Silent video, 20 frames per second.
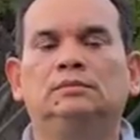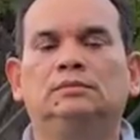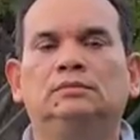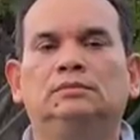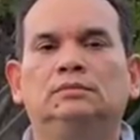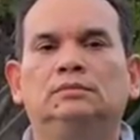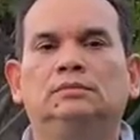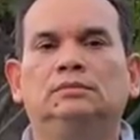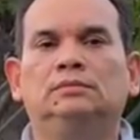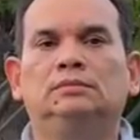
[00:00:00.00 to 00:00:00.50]
y
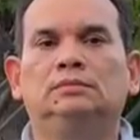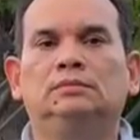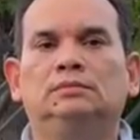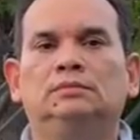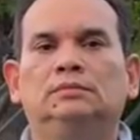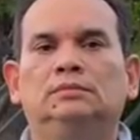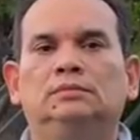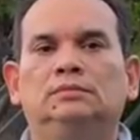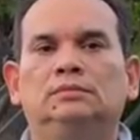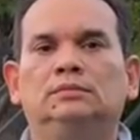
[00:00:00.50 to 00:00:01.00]
brindar
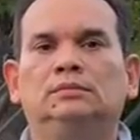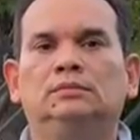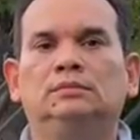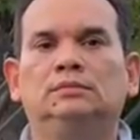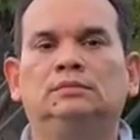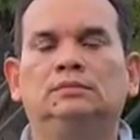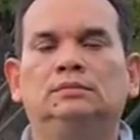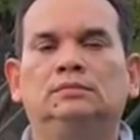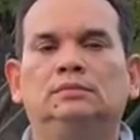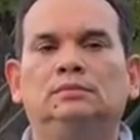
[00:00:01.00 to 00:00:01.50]
mayor
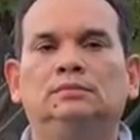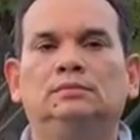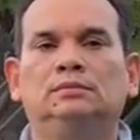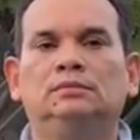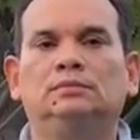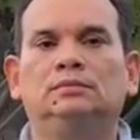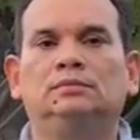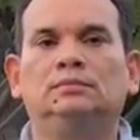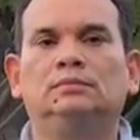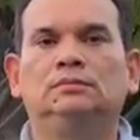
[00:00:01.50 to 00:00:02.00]
soporte
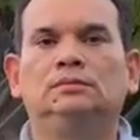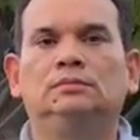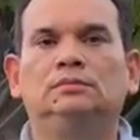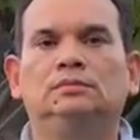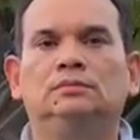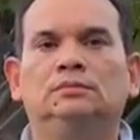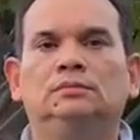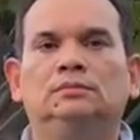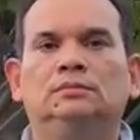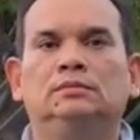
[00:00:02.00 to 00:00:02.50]
a los
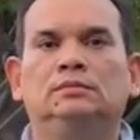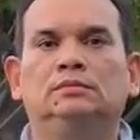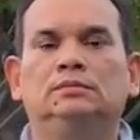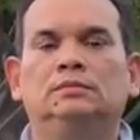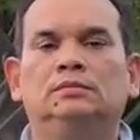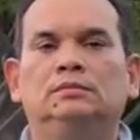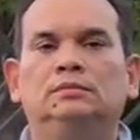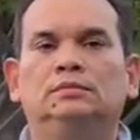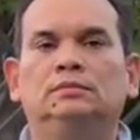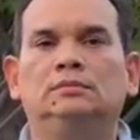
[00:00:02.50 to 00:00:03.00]
investigadores
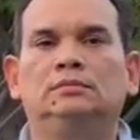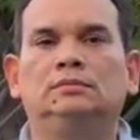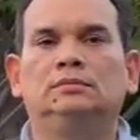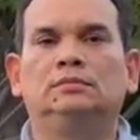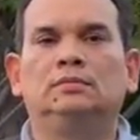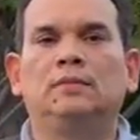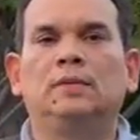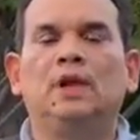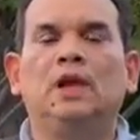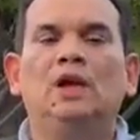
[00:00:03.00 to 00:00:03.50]
policiales?
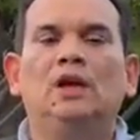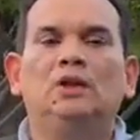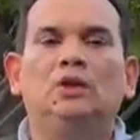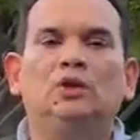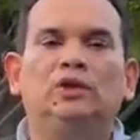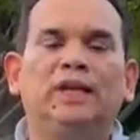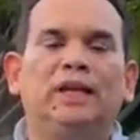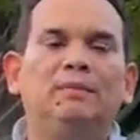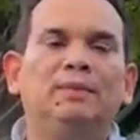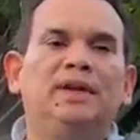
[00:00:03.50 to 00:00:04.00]

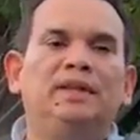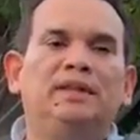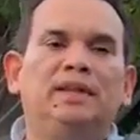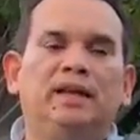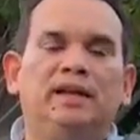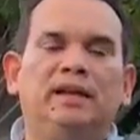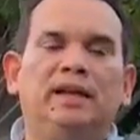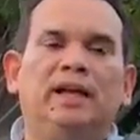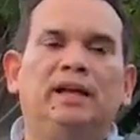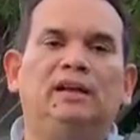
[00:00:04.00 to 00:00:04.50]

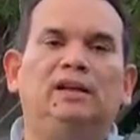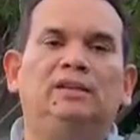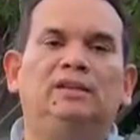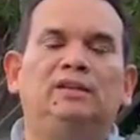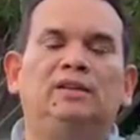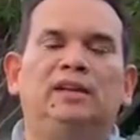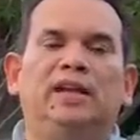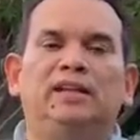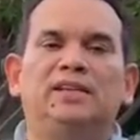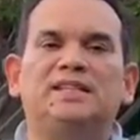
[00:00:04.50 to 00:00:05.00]
Totalmente,
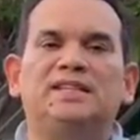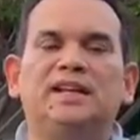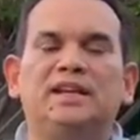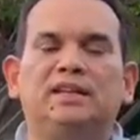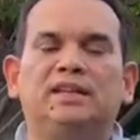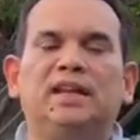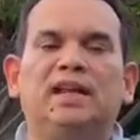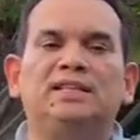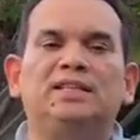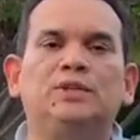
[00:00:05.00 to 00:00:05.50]
el, el
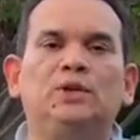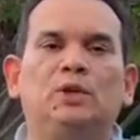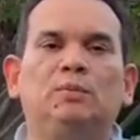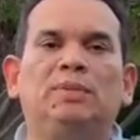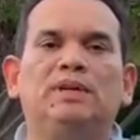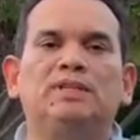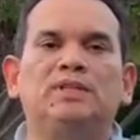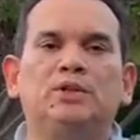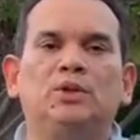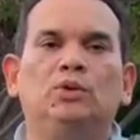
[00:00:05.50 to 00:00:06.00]
CERT ha sido el
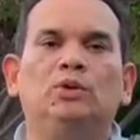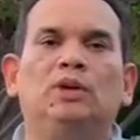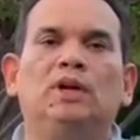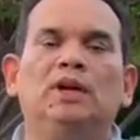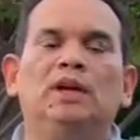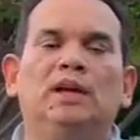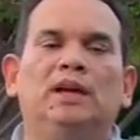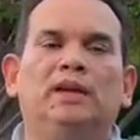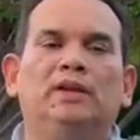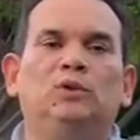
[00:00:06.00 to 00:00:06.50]
bastión
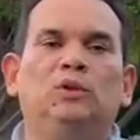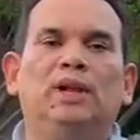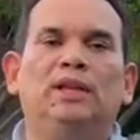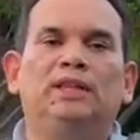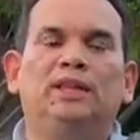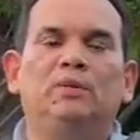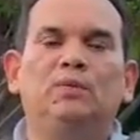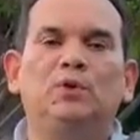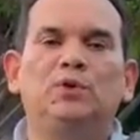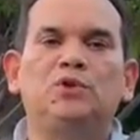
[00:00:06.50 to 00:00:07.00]

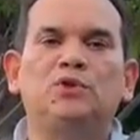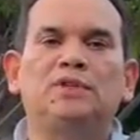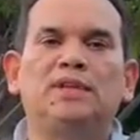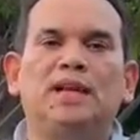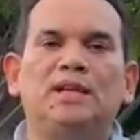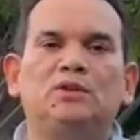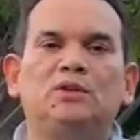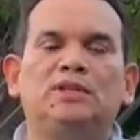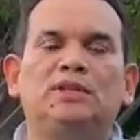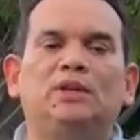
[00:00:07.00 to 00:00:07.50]
durante muchos
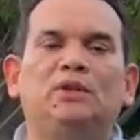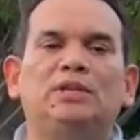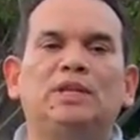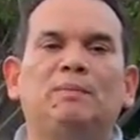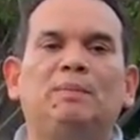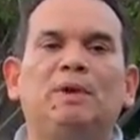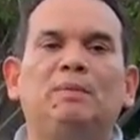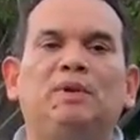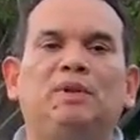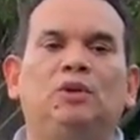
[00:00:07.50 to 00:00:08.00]
casos que nos
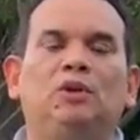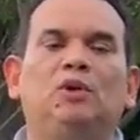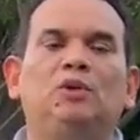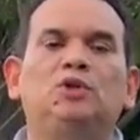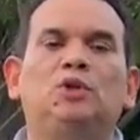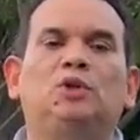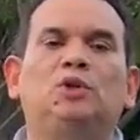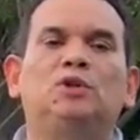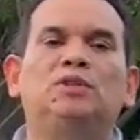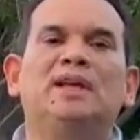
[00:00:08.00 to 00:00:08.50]
ha permitido a
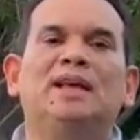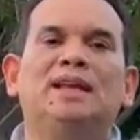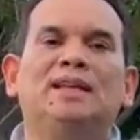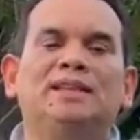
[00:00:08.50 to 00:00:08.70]
nosotros